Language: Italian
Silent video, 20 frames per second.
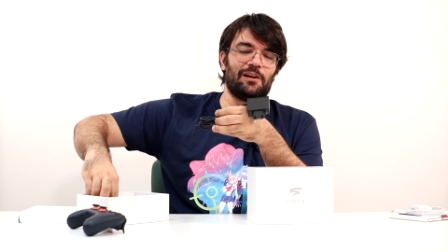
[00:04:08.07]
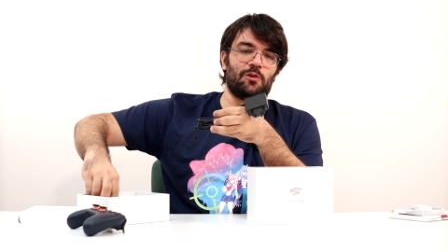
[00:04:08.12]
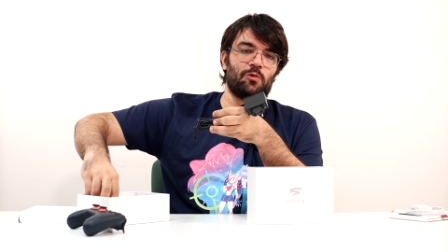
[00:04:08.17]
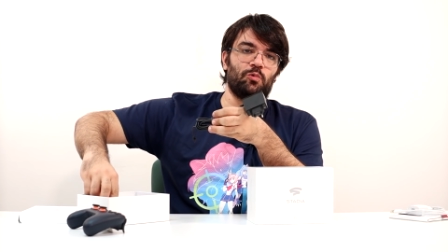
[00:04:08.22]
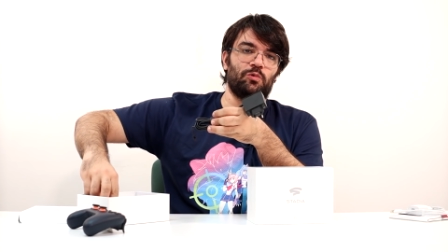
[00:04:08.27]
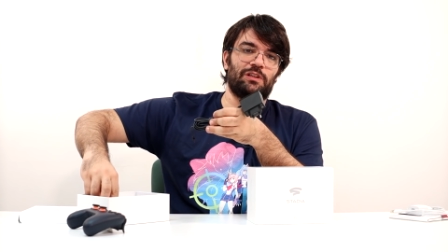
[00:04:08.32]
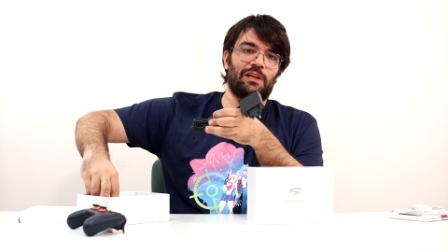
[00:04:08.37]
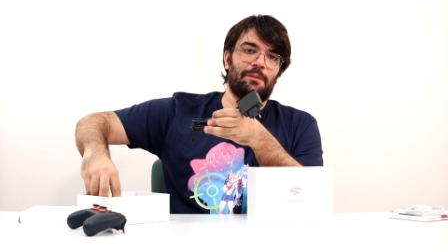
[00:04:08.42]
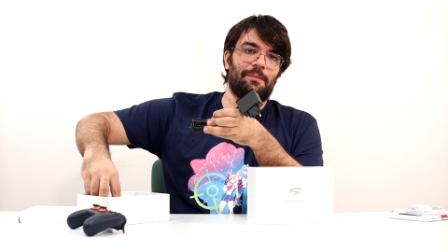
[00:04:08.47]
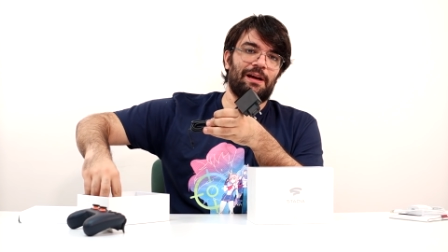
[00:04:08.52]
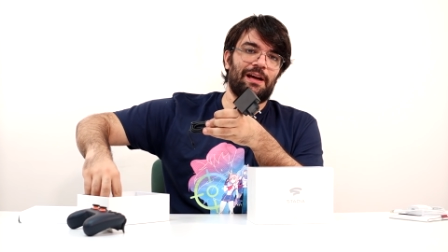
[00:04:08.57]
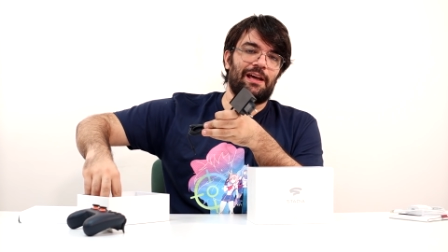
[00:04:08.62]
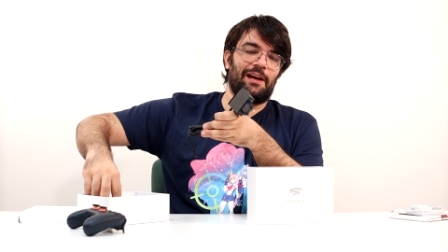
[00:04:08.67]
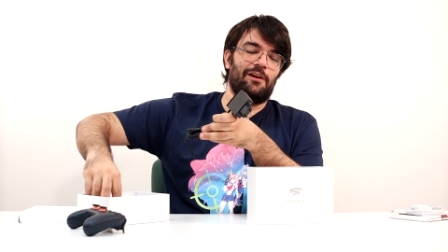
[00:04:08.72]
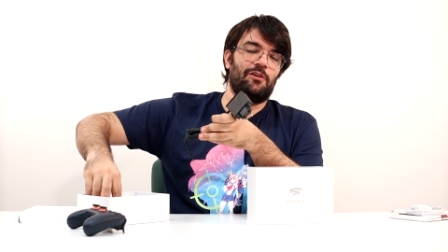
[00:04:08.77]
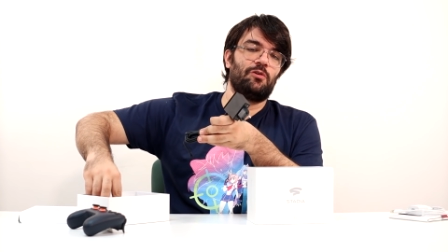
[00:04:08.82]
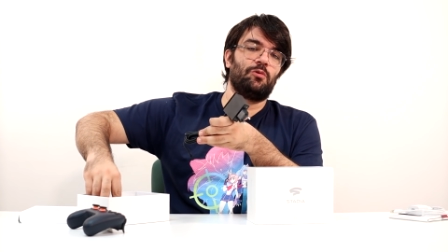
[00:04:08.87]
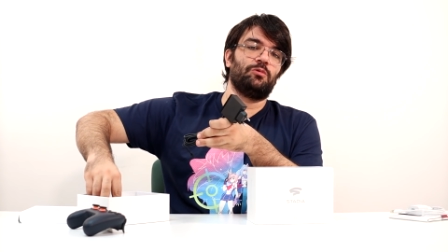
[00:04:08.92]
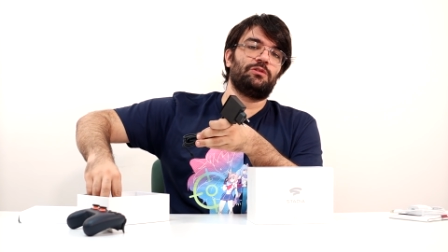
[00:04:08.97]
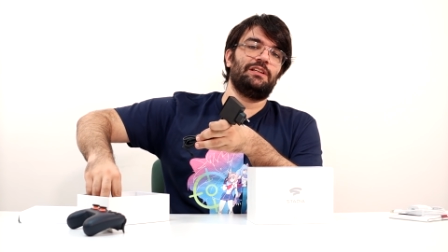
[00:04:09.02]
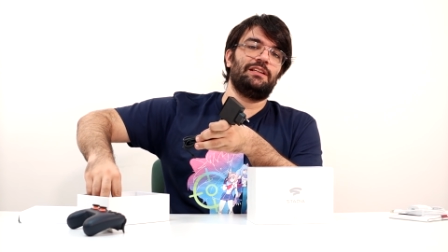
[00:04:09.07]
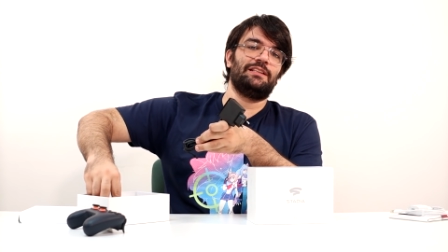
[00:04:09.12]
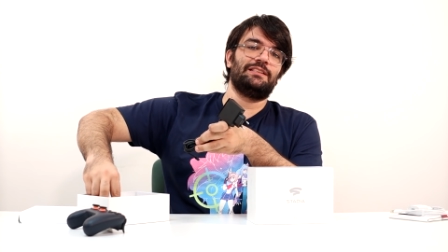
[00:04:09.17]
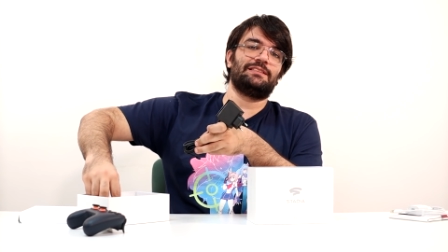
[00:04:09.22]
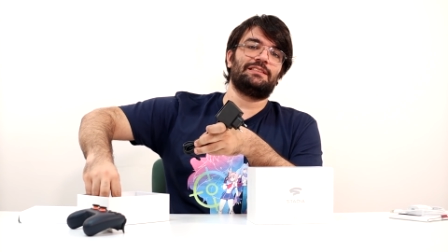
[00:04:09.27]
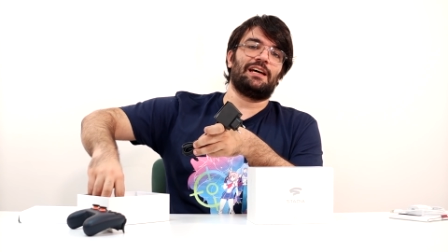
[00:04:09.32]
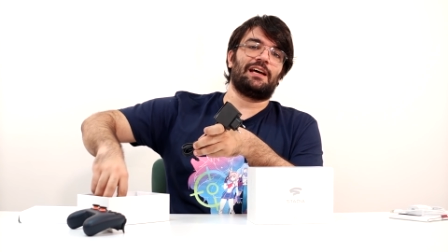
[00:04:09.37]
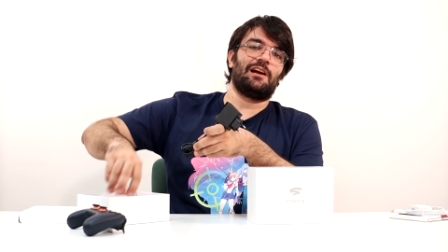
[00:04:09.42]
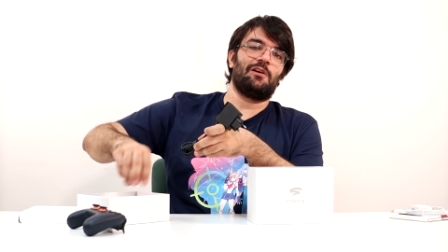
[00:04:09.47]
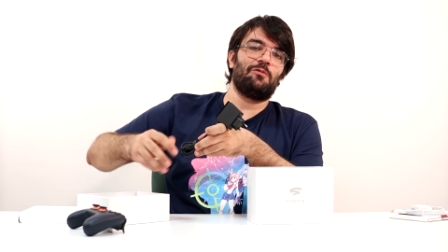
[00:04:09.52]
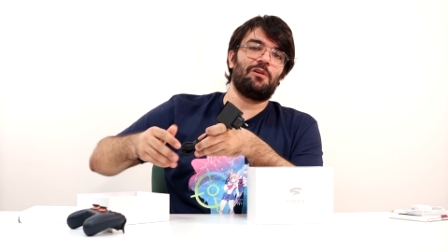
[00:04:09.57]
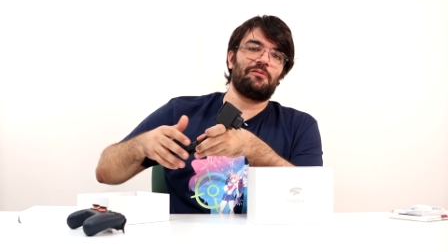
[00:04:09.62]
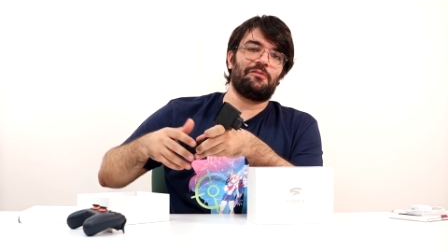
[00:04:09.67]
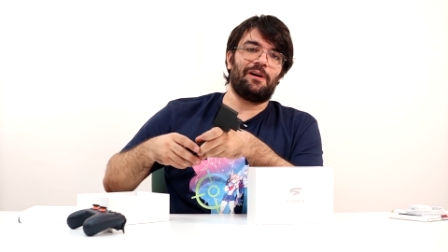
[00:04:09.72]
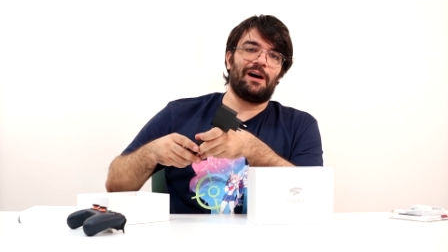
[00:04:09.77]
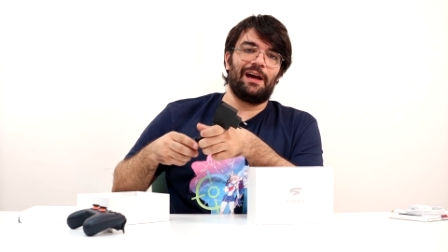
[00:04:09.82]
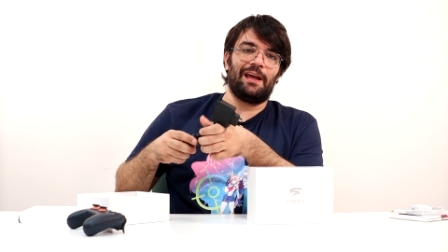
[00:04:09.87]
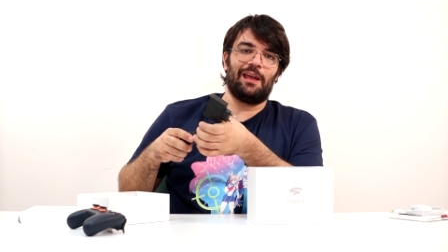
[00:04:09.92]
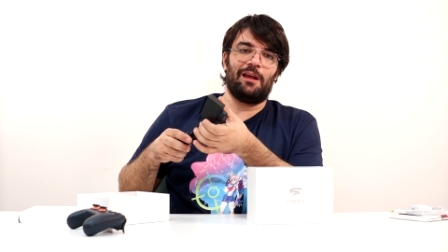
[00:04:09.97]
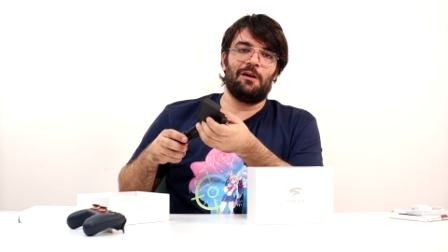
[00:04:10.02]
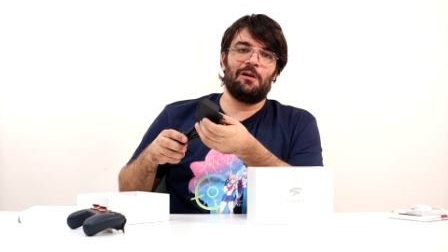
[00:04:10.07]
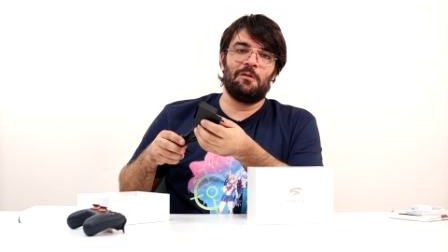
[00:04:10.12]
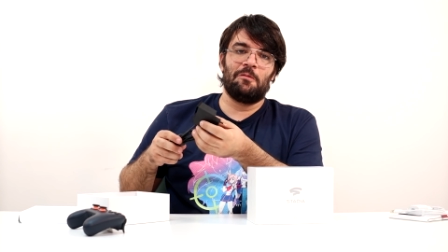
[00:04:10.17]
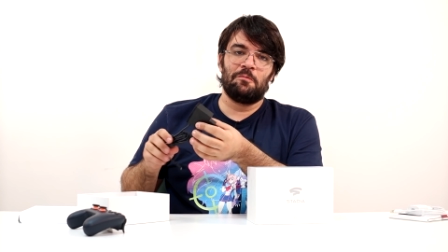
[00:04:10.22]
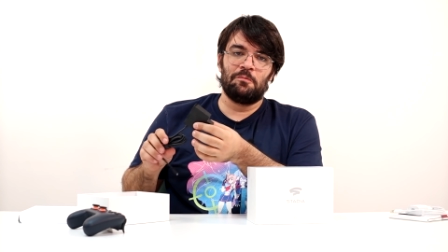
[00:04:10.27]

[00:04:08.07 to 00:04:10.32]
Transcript: router, magari non utilizzare il wifi,